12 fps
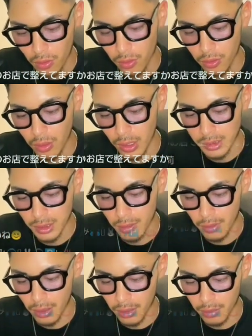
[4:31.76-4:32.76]
日今日の
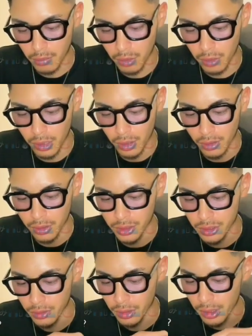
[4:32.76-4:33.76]
朝は
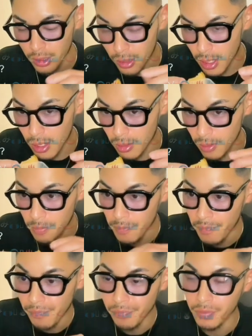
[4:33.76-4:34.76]
モーニング一緒に行って
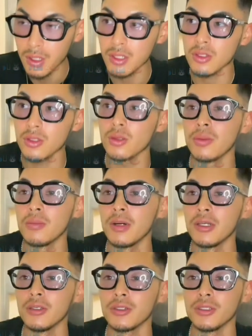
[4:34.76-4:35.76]
でその
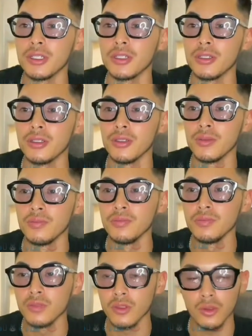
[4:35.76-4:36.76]
ままよく行く
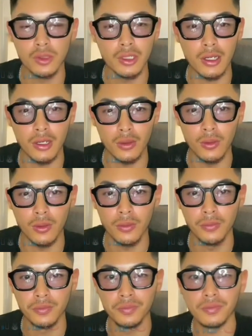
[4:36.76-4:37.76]
大阪
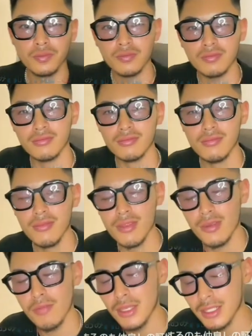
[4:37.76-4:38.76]
の
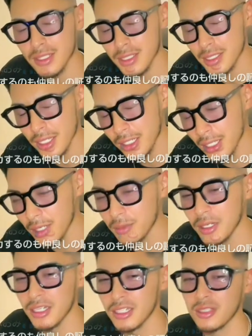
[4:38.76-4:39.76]
めっちゃいい
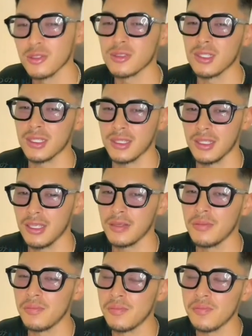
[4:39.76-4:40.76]
カフェが一つあっ
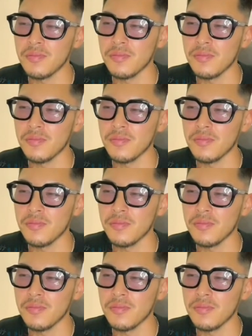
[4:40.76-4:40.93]
て